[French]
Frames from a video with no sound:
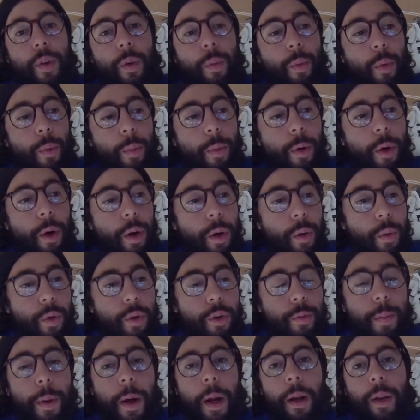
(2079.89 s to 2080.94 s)
mon blog où je
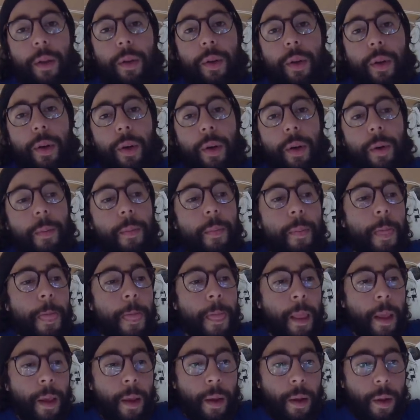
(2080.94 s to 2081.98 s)
parle de,
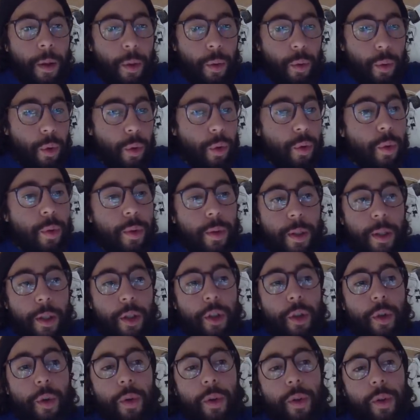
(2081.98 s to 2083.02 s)
de toutes ces
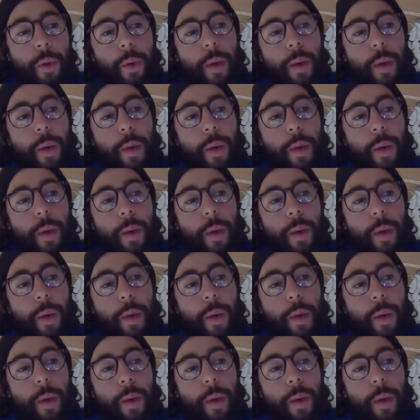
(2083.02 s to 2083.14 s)
choses qu'on